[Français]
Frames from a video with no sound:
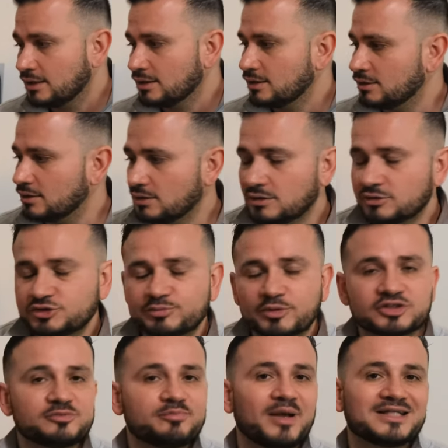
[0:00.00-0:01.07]
je euh, je
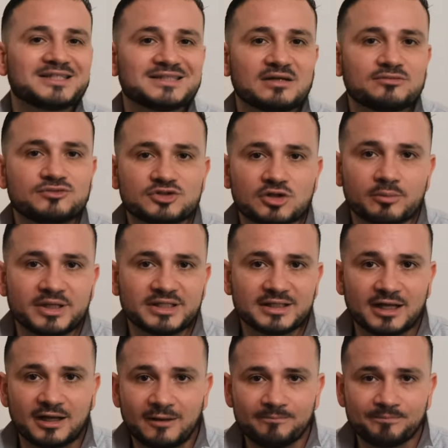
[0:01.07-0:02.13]
pense pas que ça vous
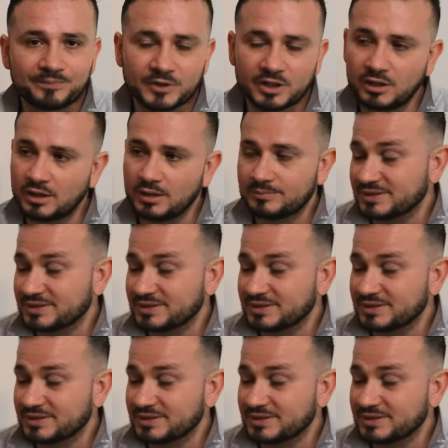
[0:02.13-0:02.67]
embêtera euh,